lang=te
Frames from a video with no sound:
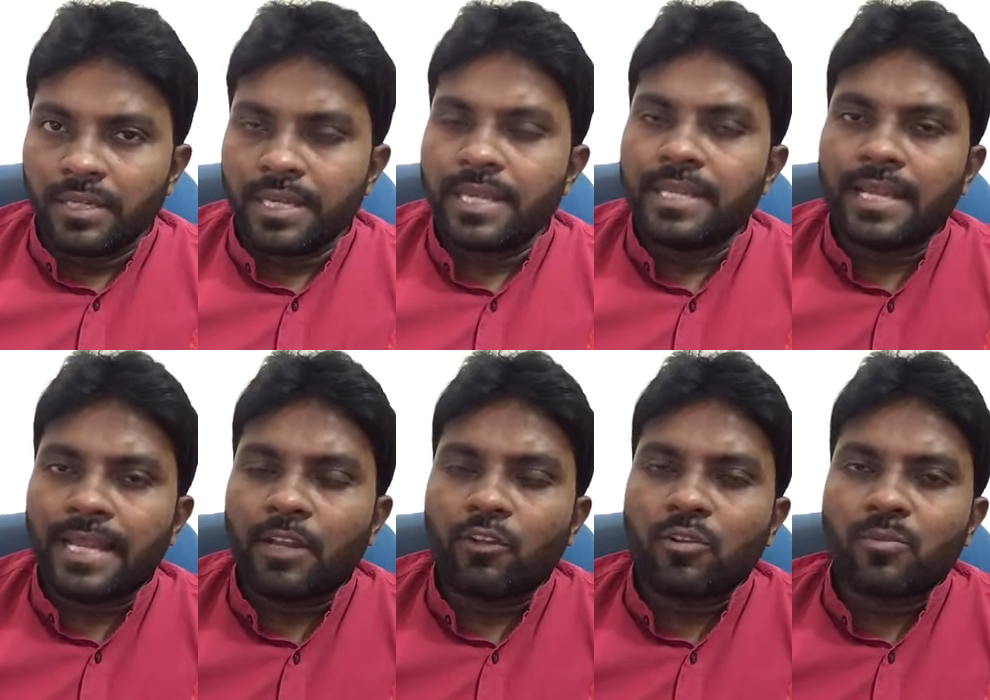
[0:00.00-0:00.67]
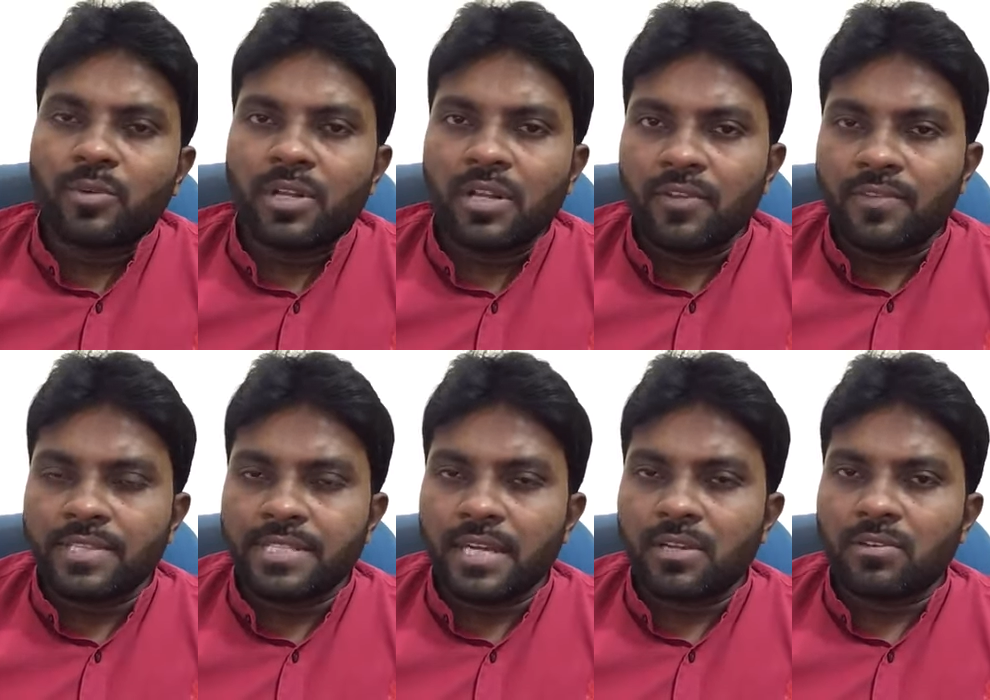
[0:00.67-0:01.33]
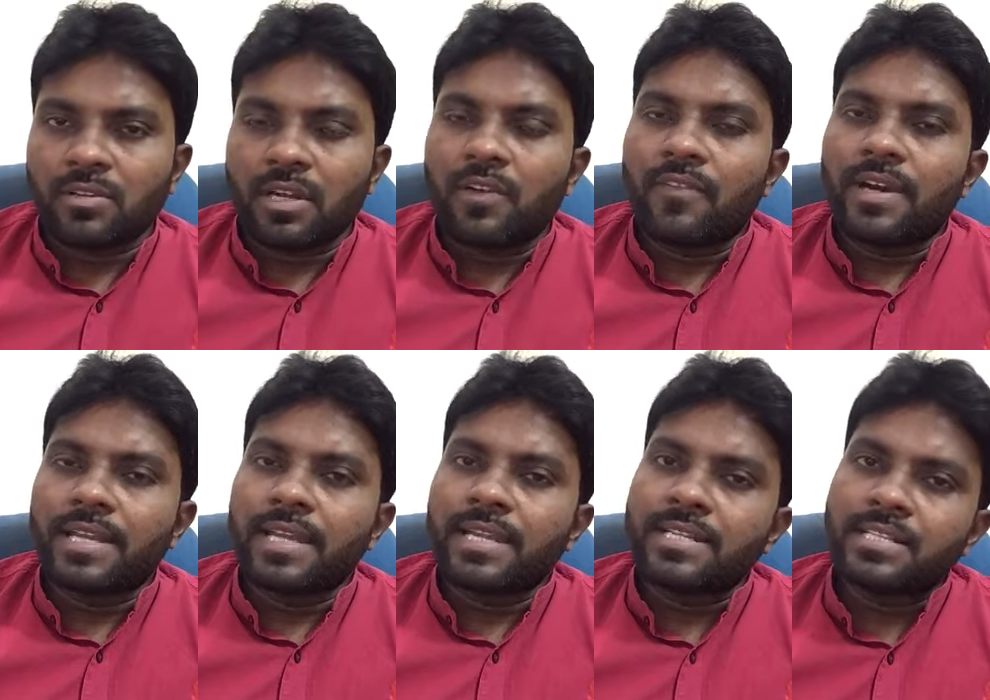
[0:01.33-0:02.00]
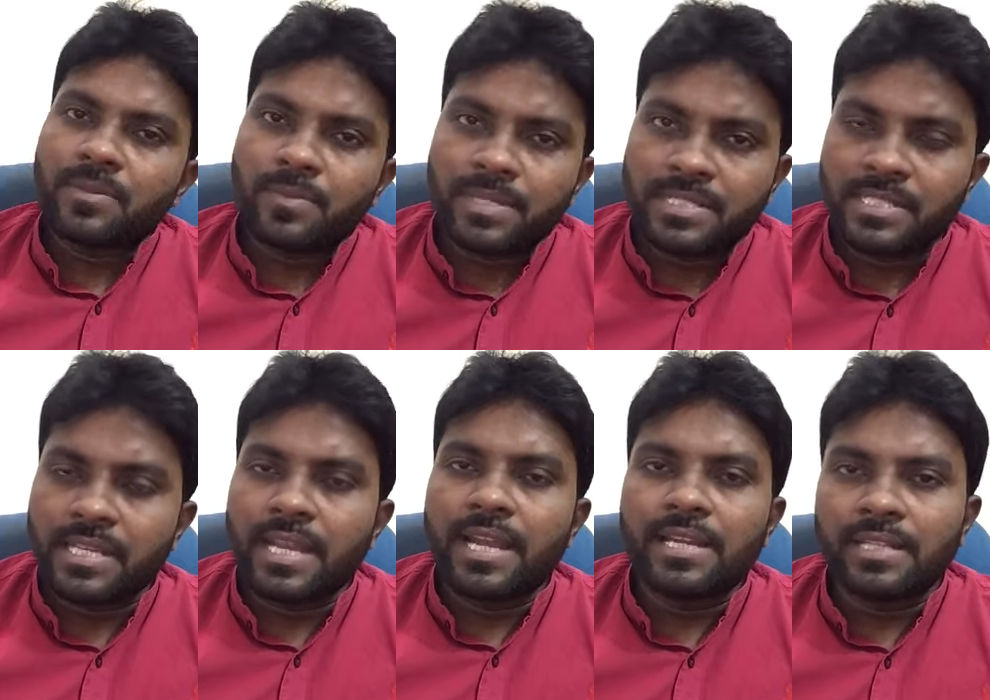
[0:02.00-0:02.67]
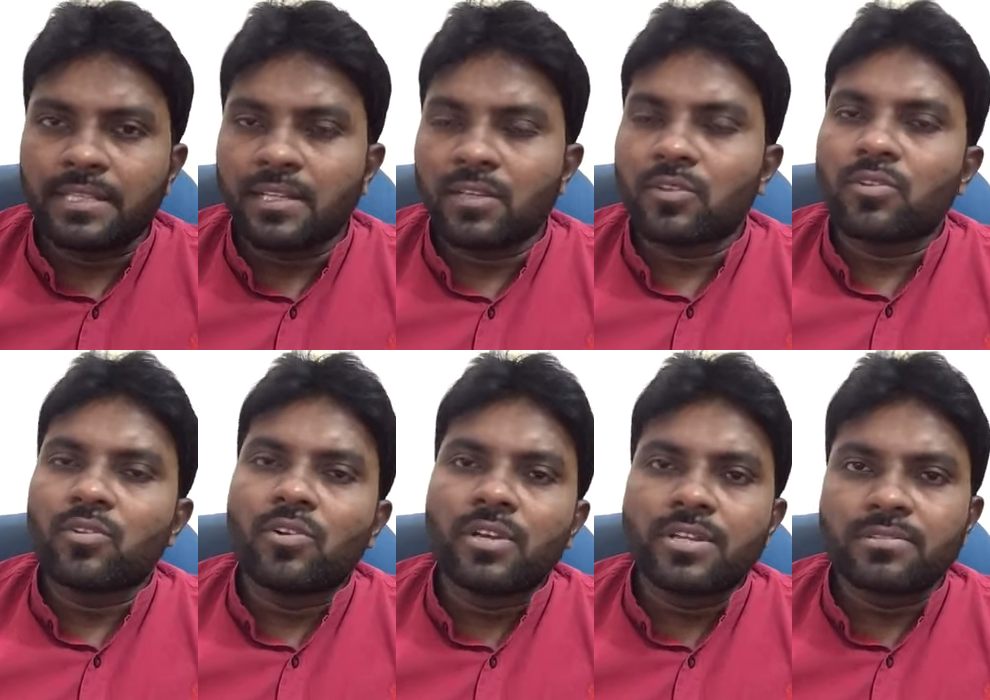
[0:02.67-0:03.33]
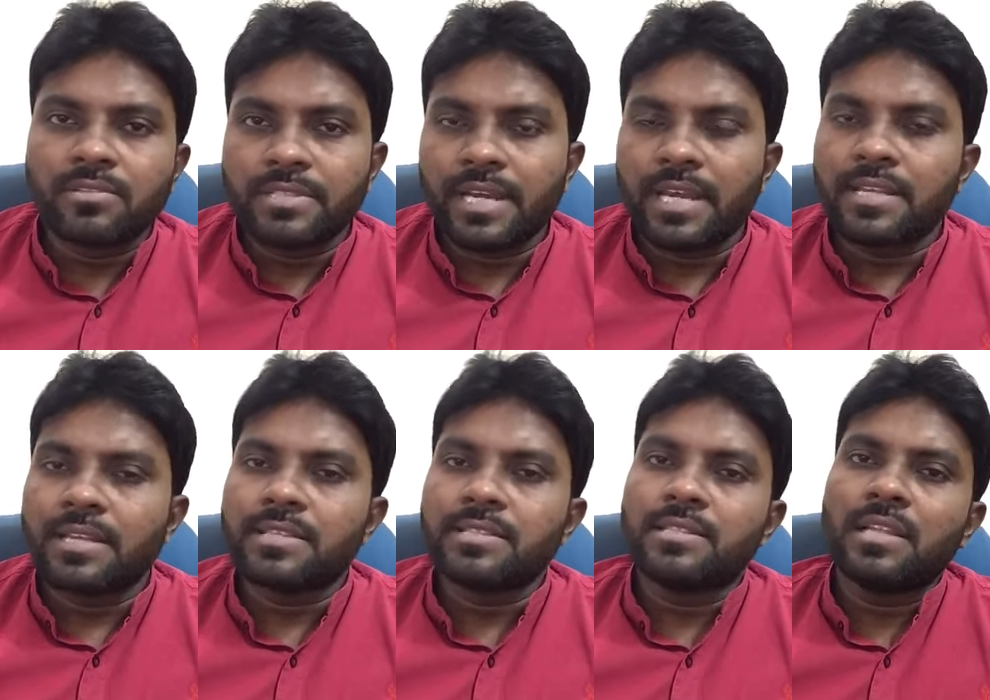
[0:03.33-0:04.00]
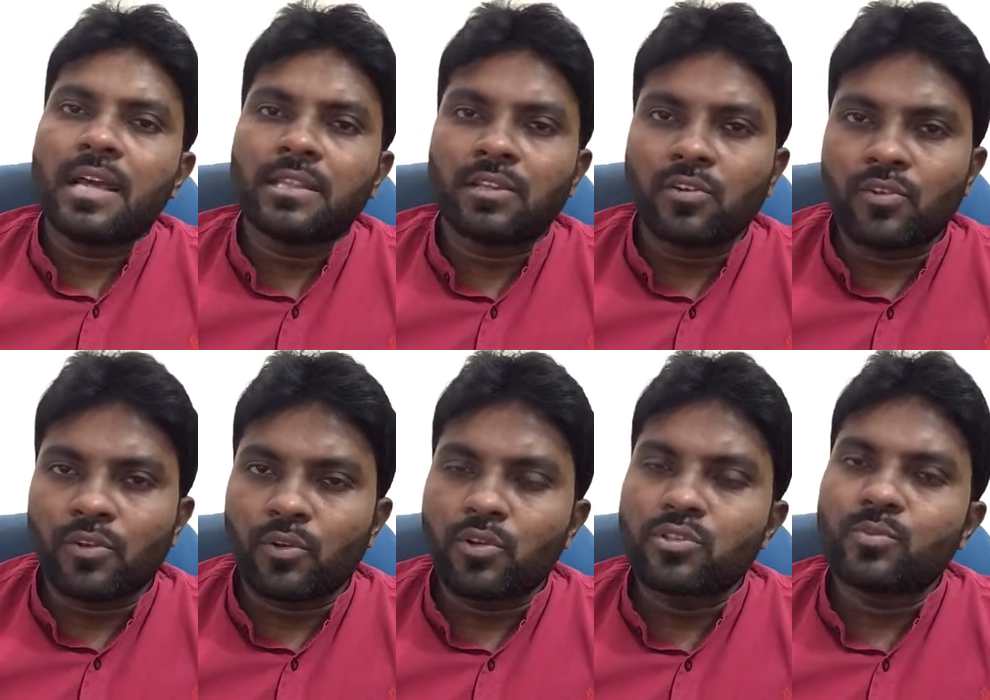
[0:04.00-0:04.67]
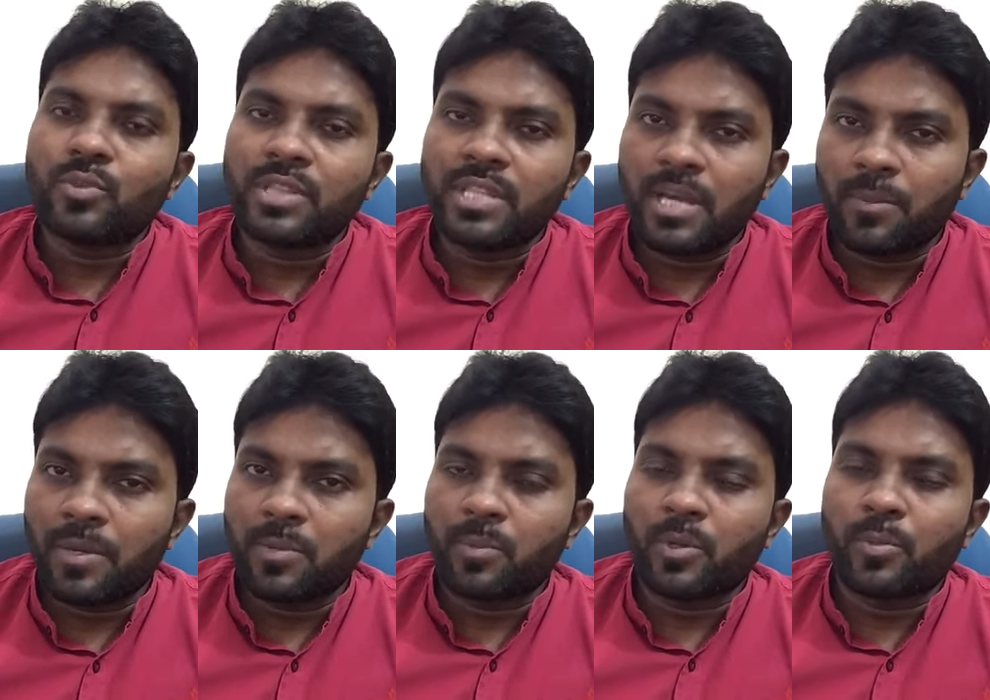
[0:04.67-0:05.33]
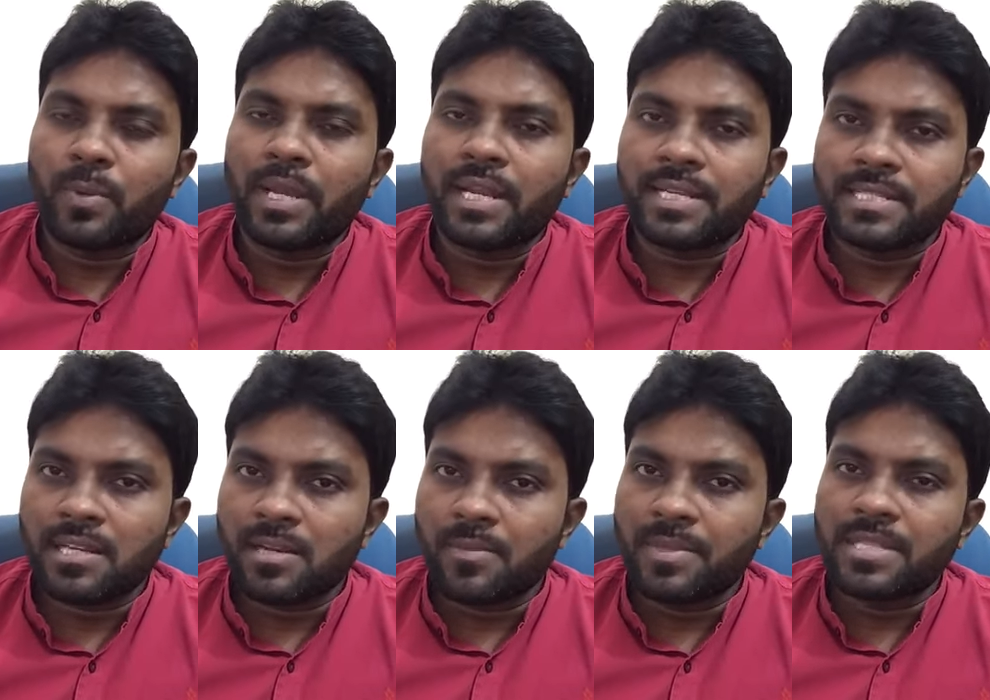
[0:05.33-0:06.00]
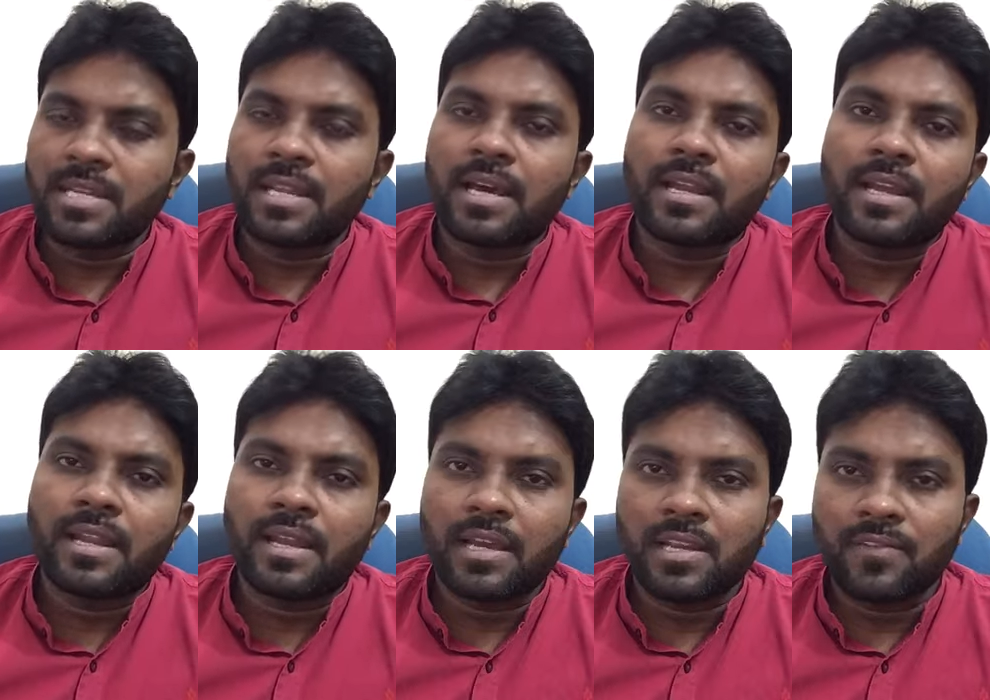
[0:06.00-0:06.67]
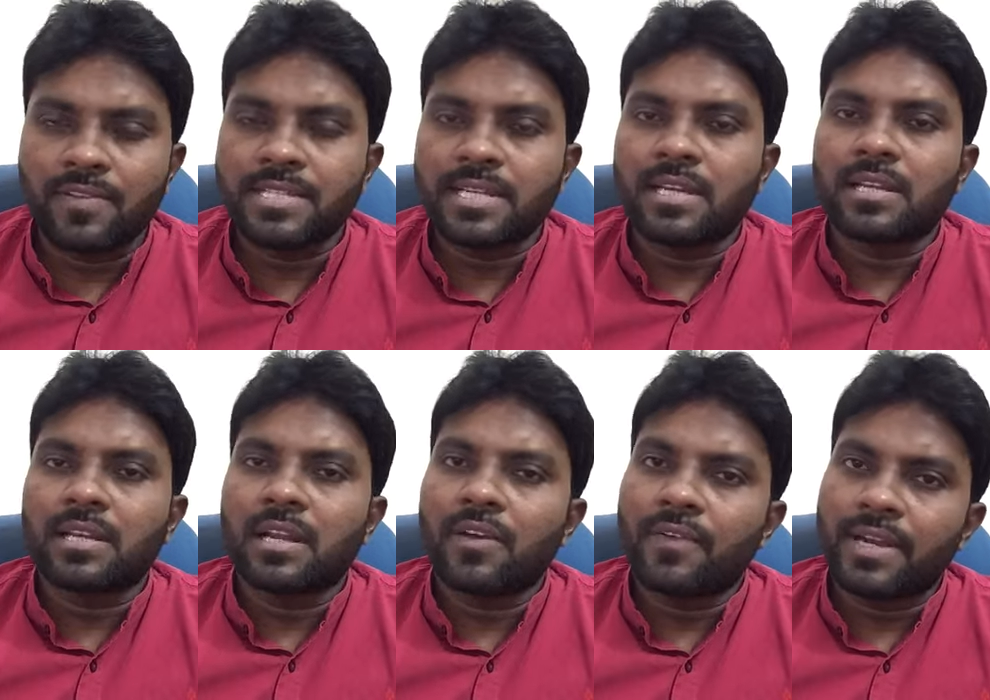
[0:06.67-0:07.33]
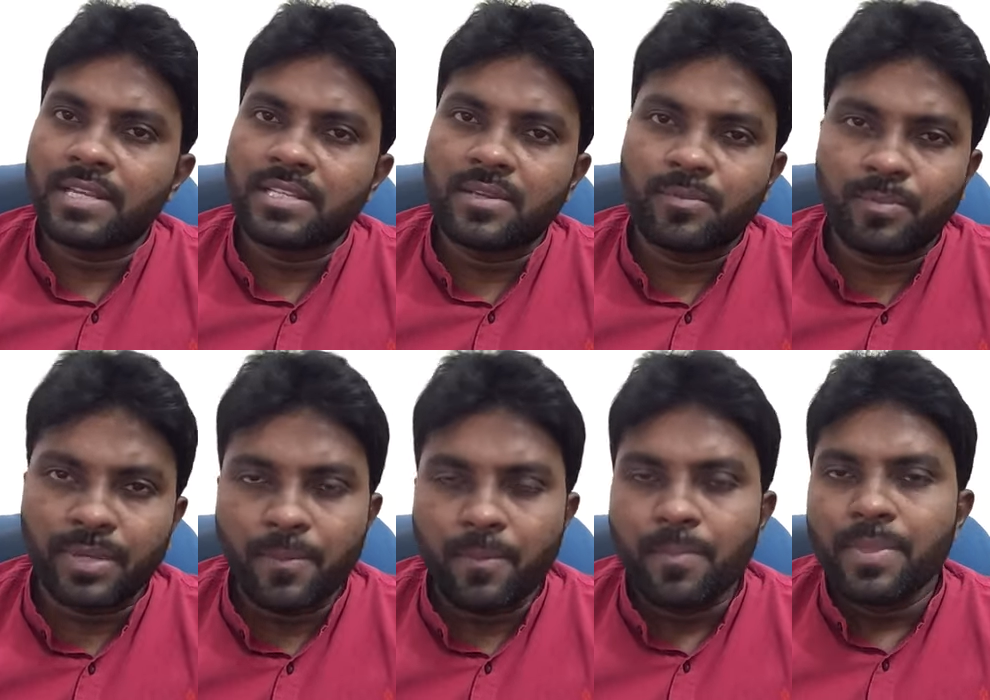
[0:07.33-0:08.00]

ఈ నెల ఇరవై మూడున విచారణకు రావాలి అని చెప్పి సిఐడి తనకు నోటీసులు జారీ చేసింది అంతకు ఒక రోజు ముందే అప్పటి పురపాలక శాఖ మంత్రి నారాయణ గారిని విచారణకు రావాలని చెప్పి